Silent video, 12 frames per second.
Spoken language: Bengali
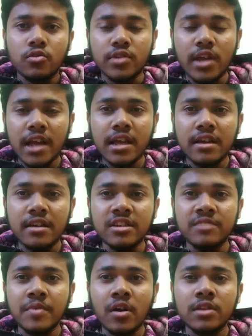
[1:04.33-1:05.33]
তো দেখা যাক
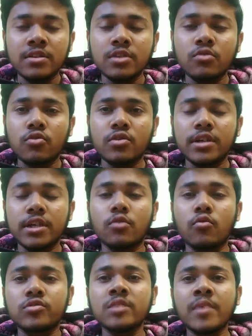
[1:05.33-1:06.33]
ইস্টবেঙ্গলে তিনি কতটা কি
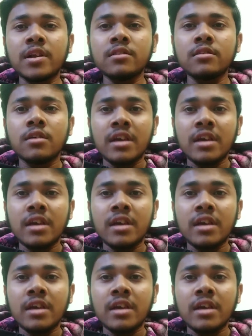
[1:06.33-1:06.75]
করতে পারেন